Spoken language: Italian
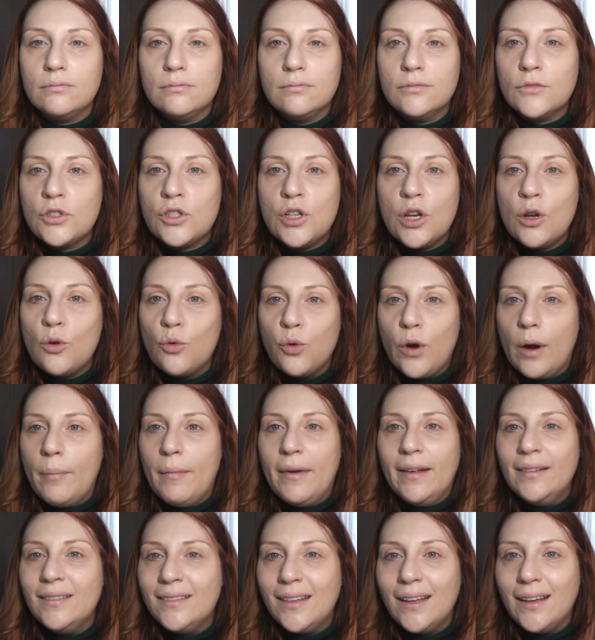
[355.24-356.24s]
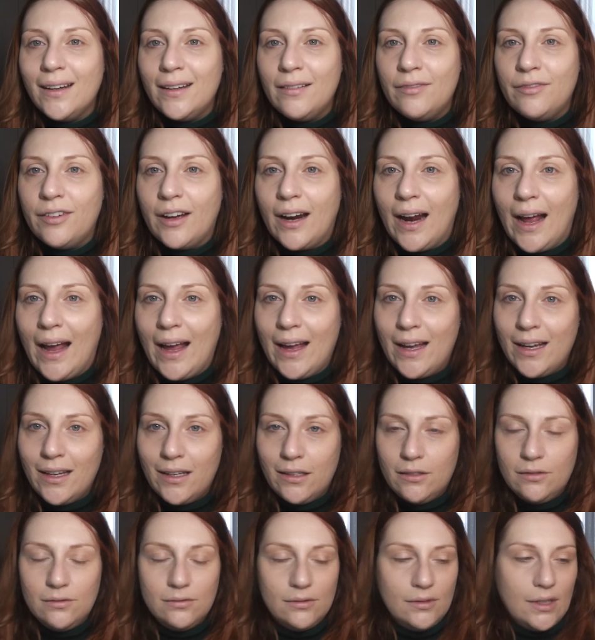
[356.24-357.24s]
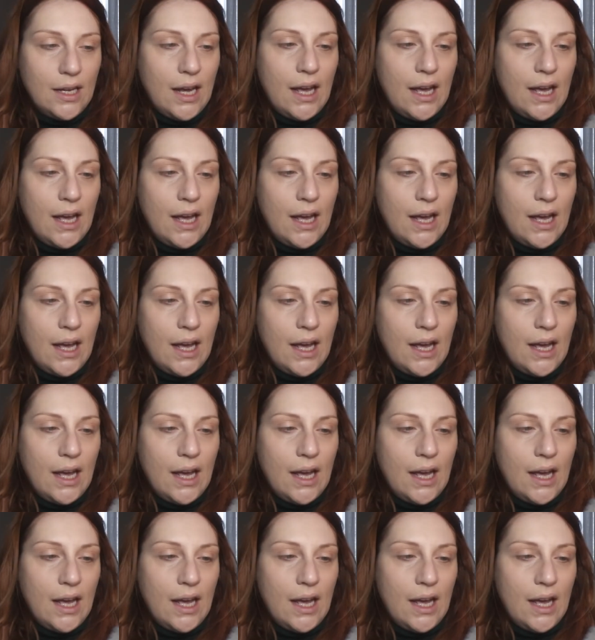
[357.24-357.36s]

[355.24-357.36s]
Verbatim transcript: sicuramente rifarei